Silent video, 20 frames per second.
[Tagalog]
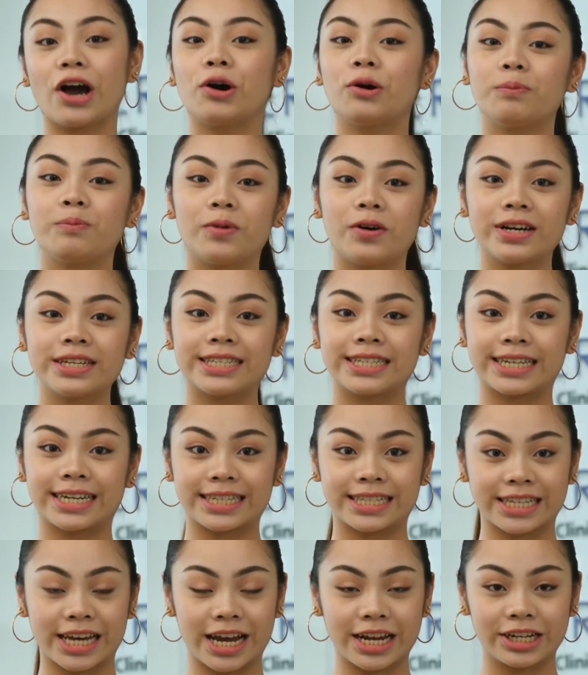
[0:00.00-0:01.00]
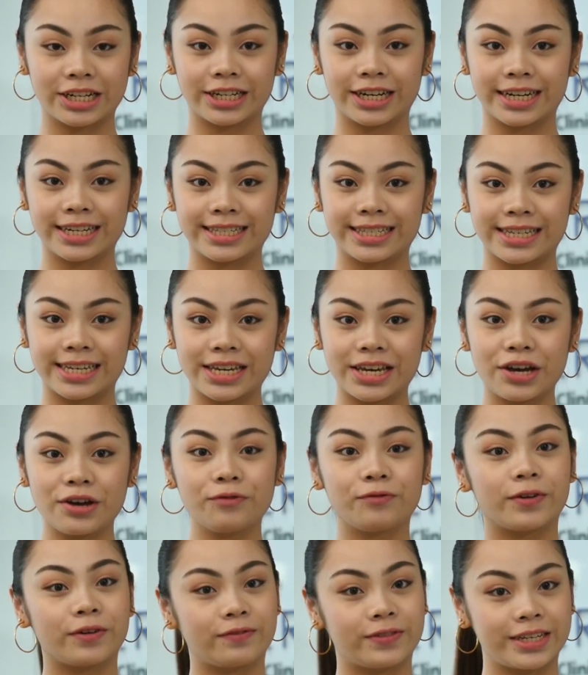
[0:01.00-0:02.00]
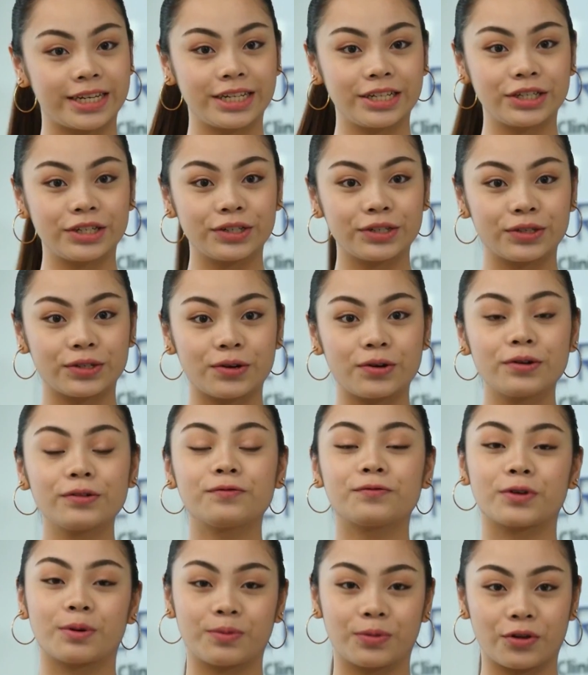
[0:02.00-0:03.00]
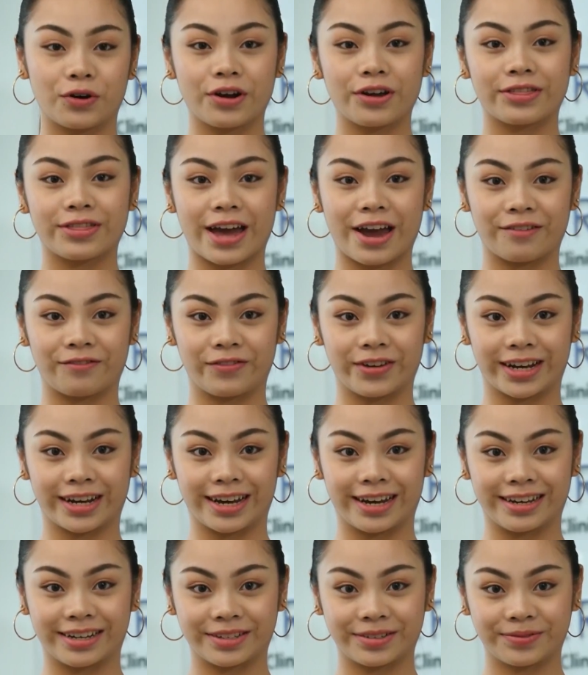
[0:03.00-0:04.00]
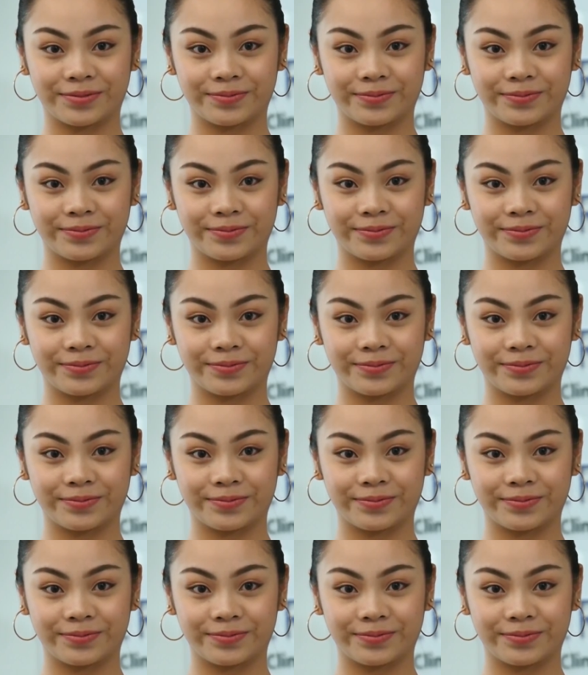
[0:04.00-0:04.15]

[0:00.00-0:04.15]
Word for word: Ako po si Cassandra Garcia, 15 years old from North Africa.